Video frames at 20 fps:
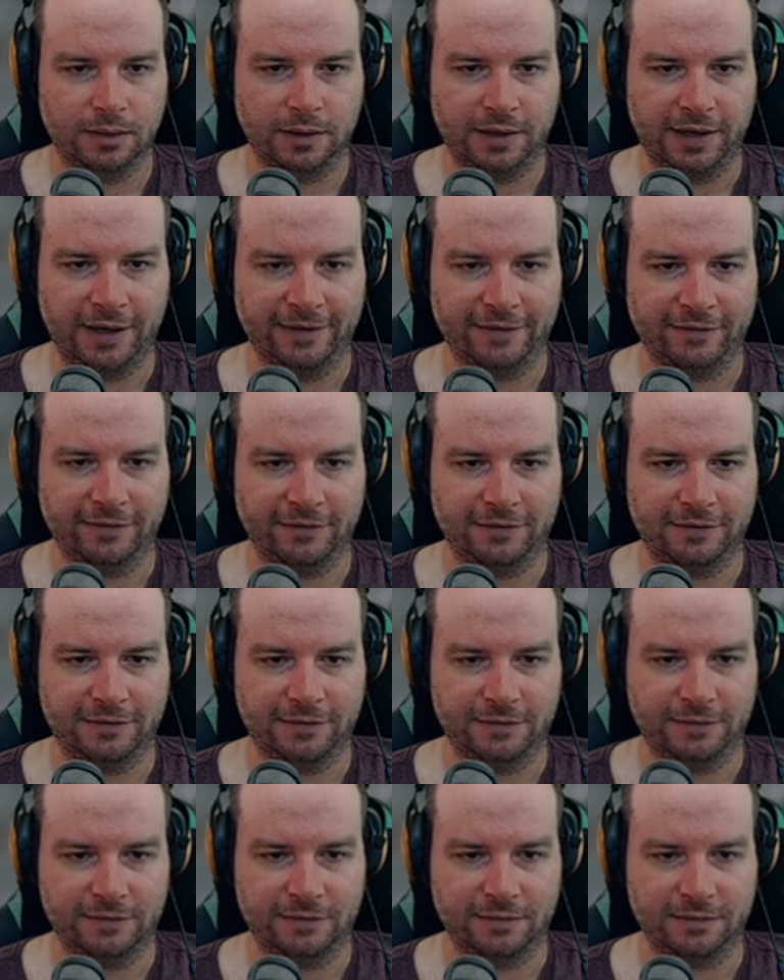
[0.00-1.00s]
Also.
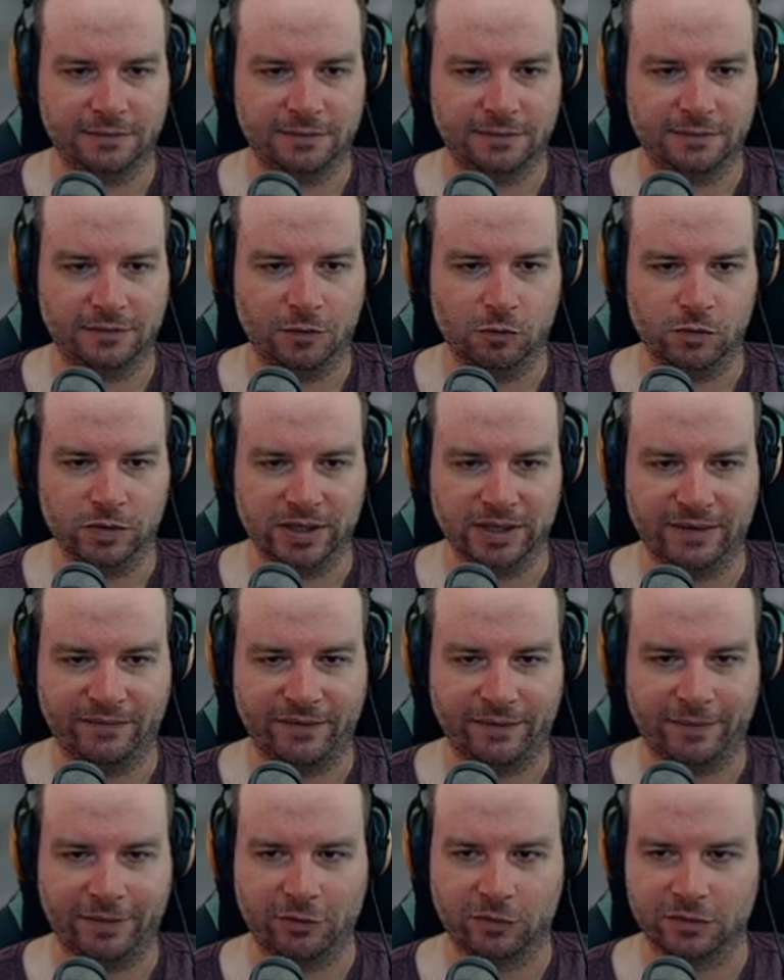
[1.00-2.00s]
Oh, den haben wir
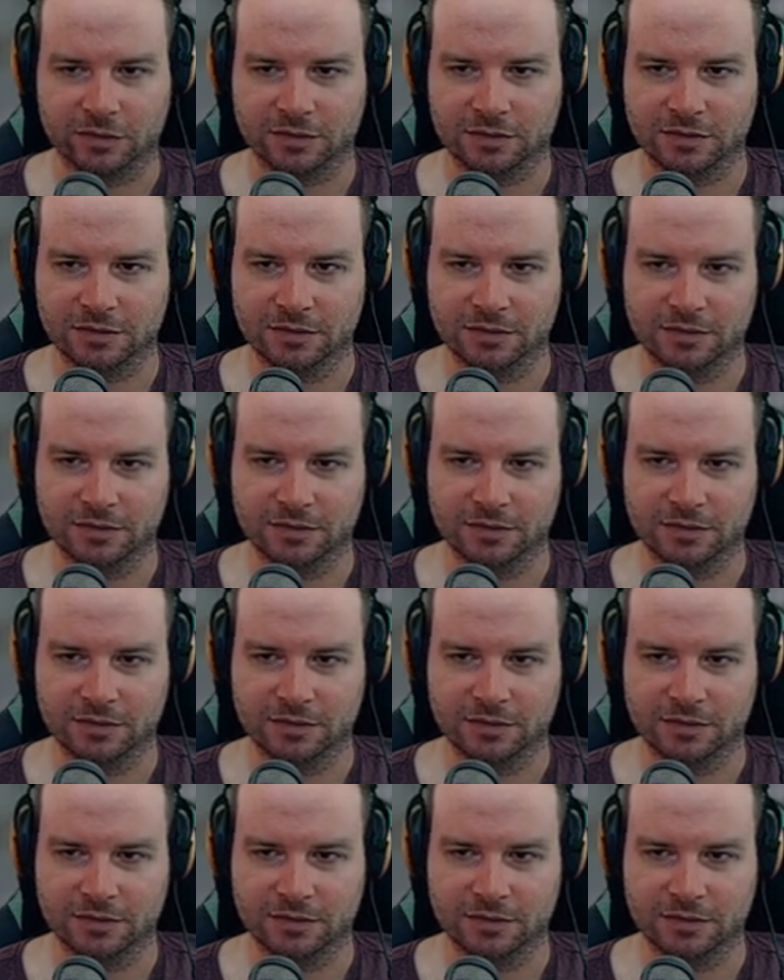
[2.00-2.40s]
aber auch.